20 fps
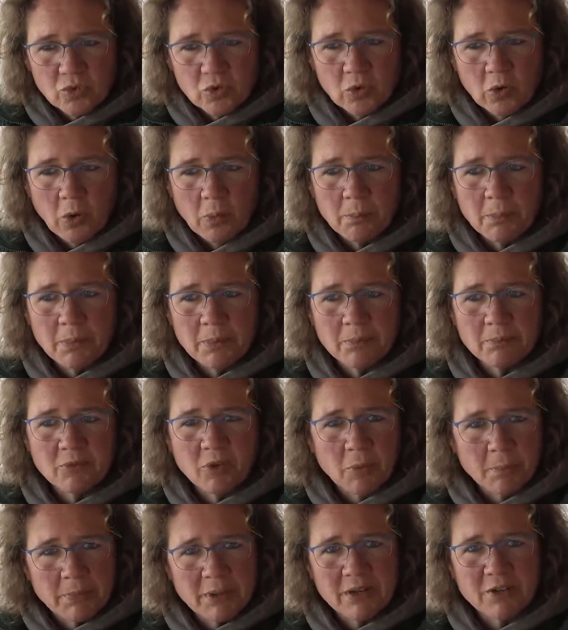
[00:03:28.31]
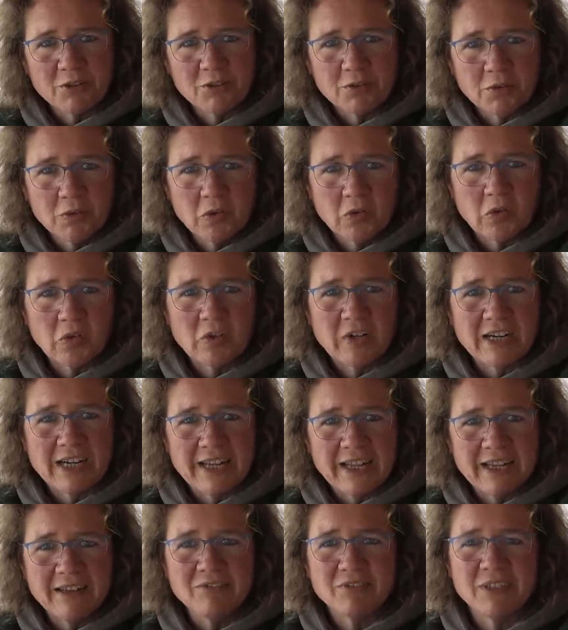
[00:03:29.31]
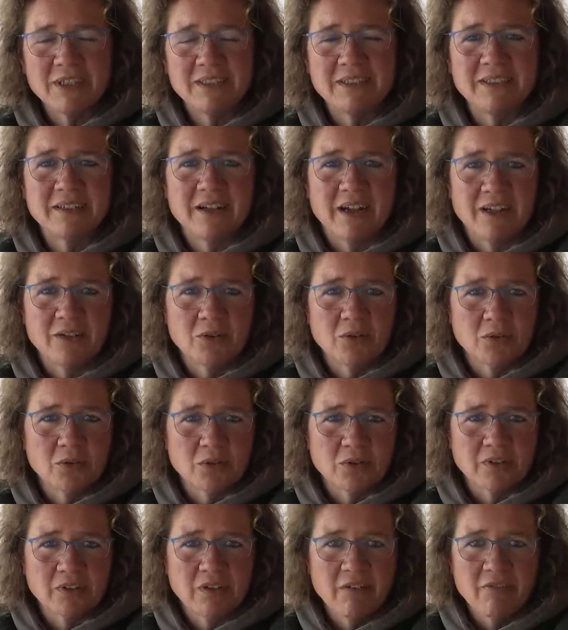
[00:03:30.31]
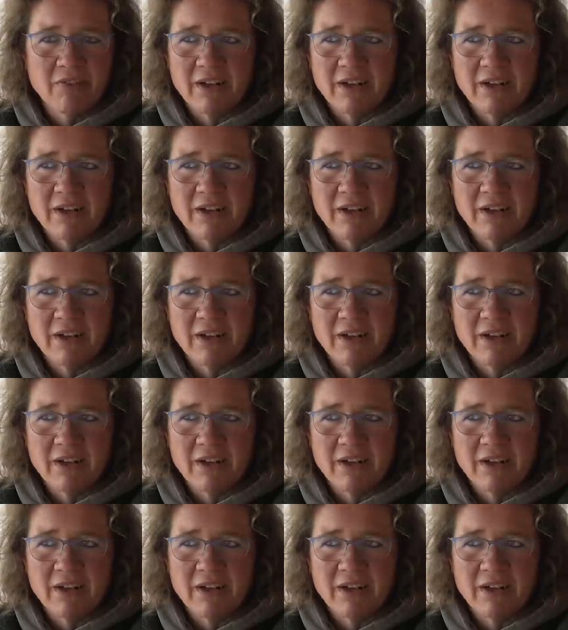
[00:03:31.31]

kommt, kommt, mir da schon so ein klein wenig die Galle hoch, ne?